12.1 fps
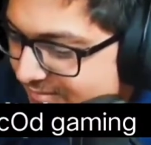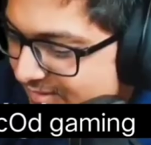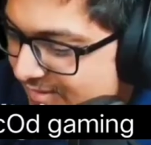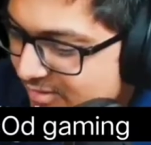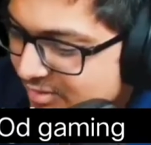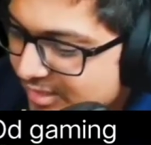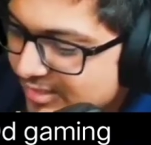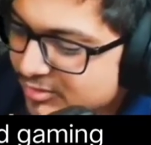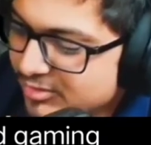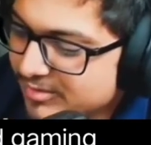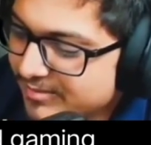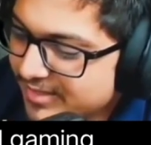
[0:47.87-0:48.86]
जैसे एक
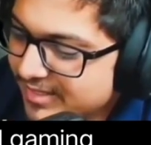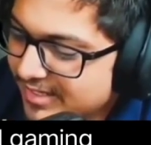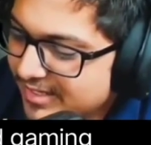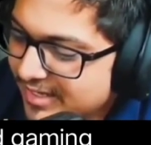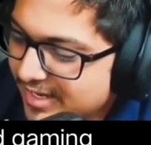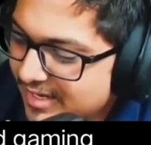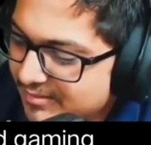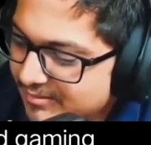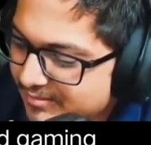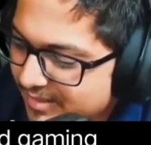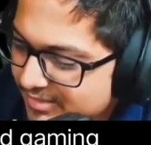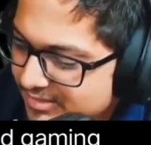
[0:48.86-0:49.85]
टूर्नामेंट आया आई
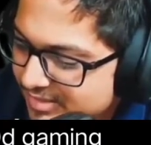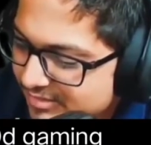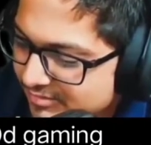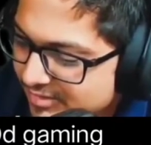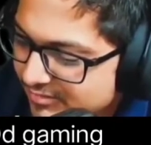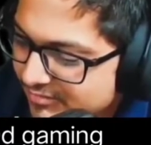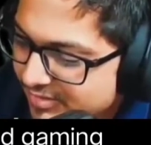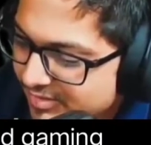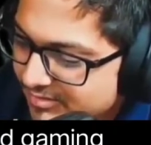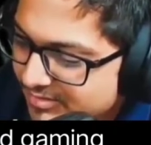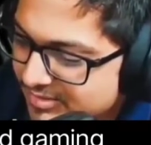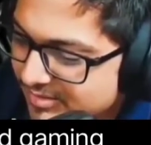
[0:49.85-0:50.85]
एम हैश टैग वन फॉर
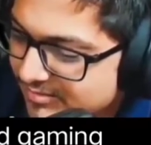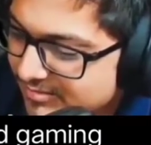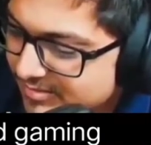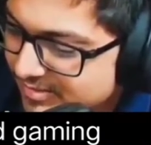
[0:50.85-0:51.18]
सम